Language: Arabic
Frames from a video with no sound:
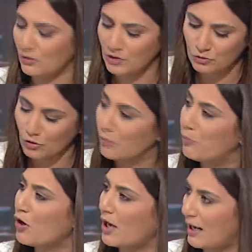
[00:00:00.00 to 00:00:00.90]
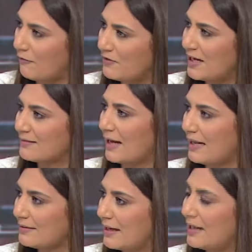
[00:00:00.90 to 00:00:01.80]
نترك بقعه فيها
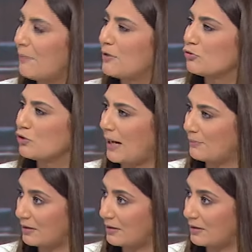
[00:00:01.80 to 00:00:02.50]
تعدي الا ما نكون عم